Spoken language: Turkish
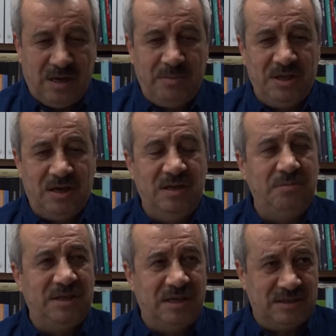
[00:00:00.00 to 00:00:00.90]
Ahmet
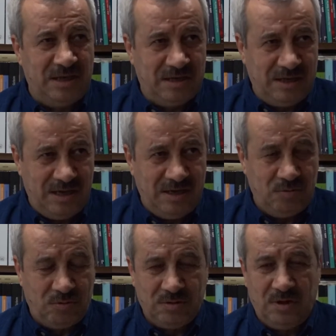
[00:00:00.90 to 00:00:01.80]
Kani'nin medreselerde
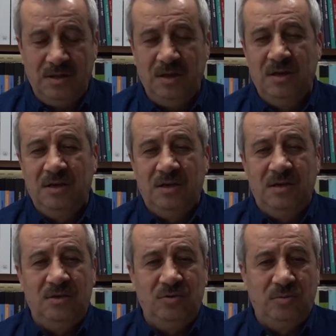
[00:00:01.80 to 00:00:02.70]
okutulan
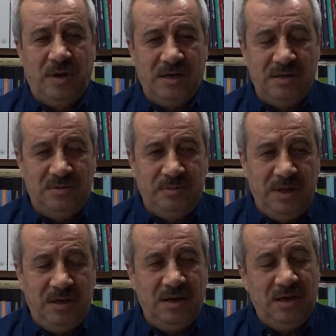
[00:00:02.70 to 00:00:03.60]
e, Nubahar
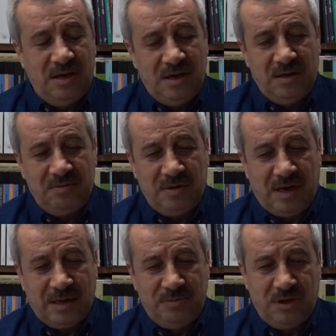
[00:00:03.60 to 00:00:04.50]
ismini e,
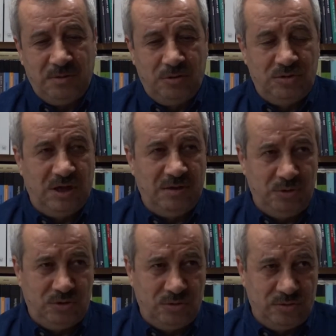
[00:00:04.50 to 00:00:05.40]
Arapça ve Kürtçe
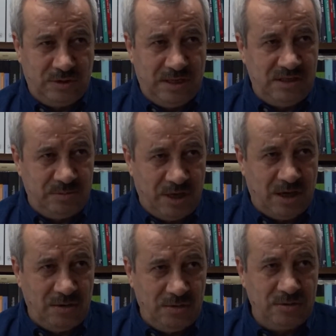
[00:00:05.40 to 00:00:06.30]
bir sözlükten ismini
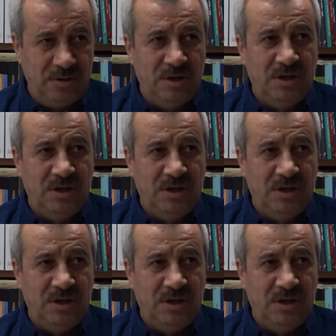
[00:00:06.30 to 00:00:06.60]
alıyor.